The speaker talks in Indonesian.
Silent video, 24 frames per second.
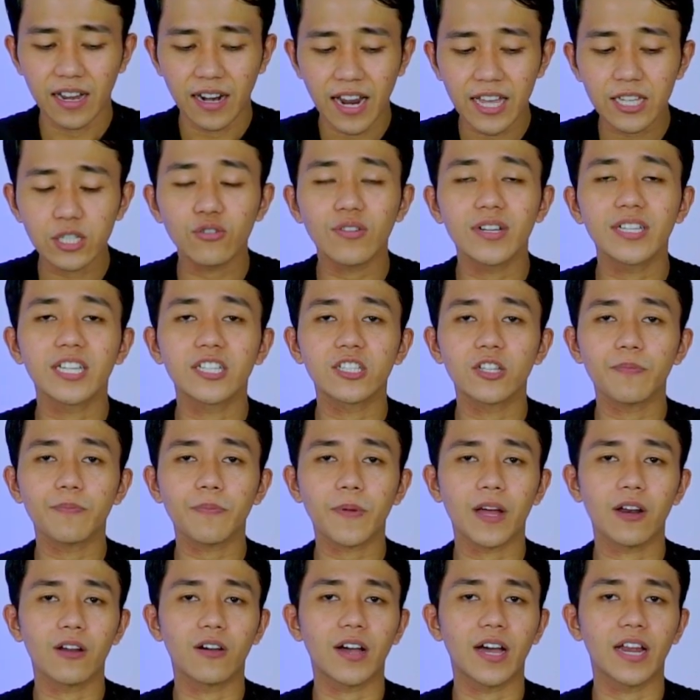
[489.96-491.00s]
Langsung aja sob,
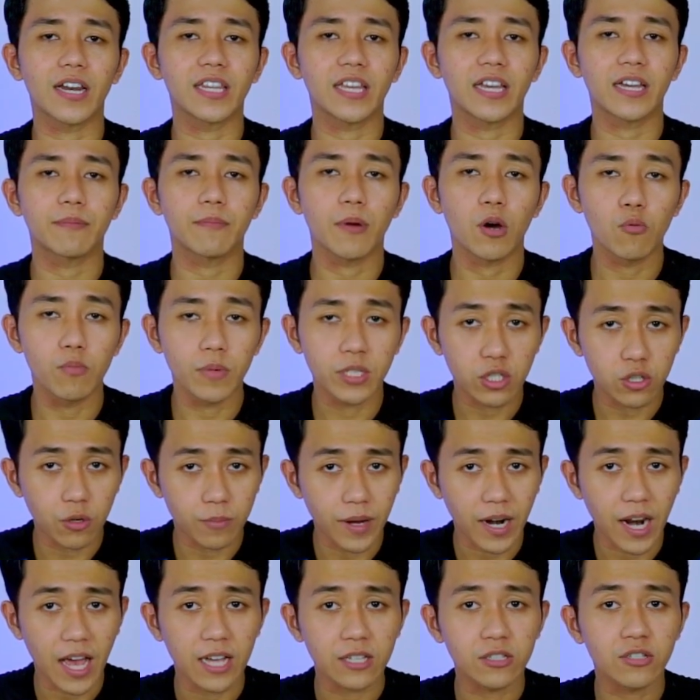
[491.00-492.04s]
kalau kalian mau
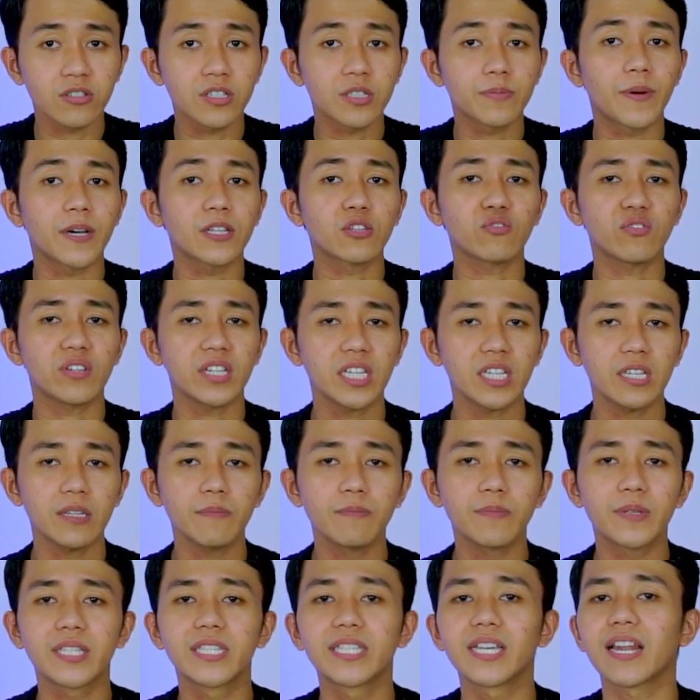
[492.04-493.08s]
mencoba langsung sepatu ini
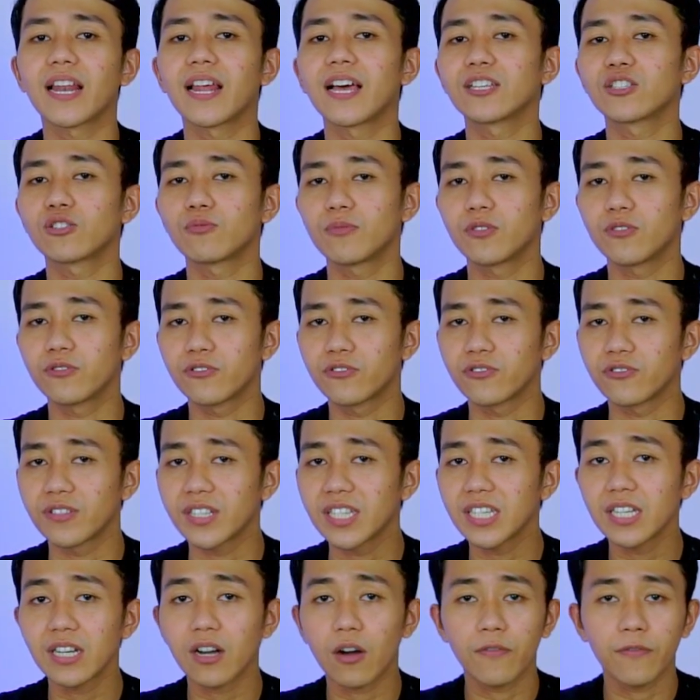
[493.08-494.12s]
bisa langsung
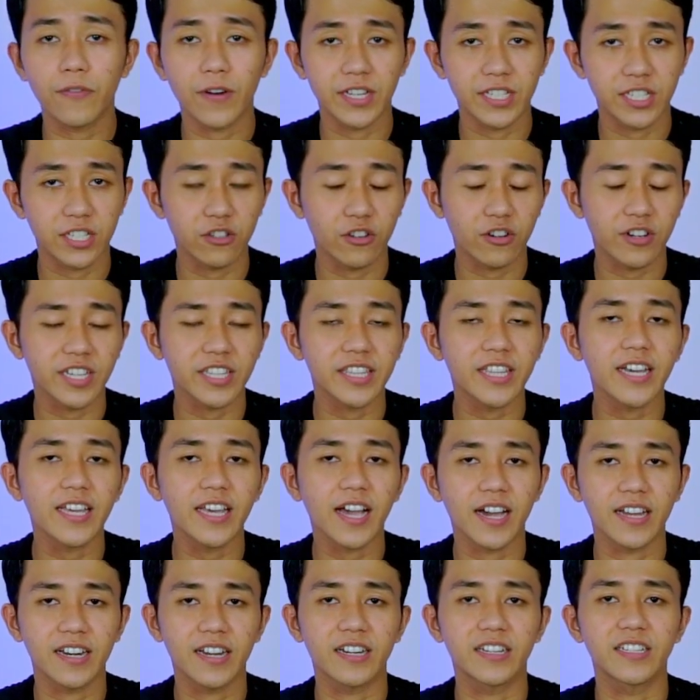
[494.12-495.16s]
mengunjungi offline store kita
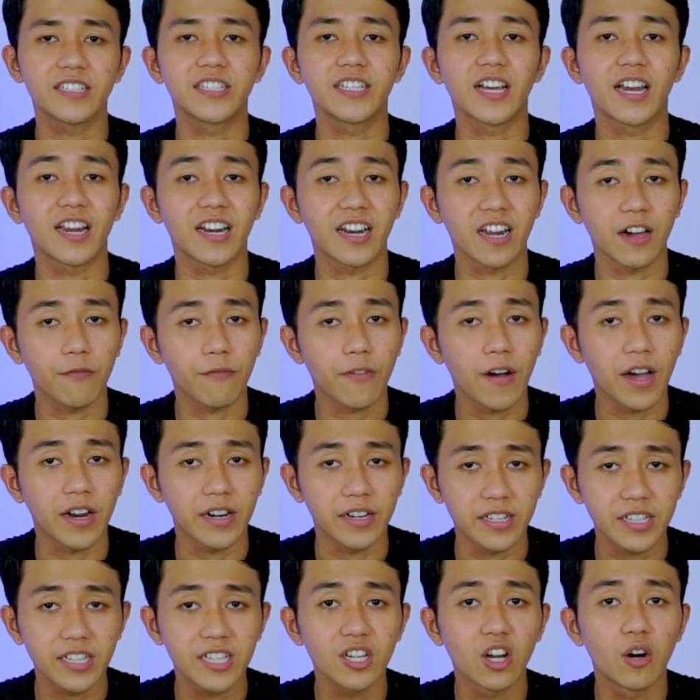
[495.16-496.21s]
yang ada di Jalan
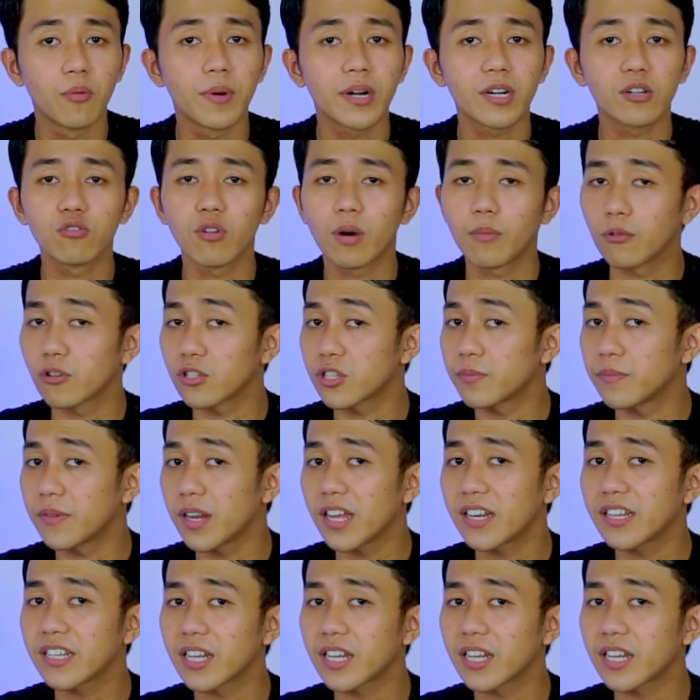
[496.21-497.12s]
Avandi nomor 29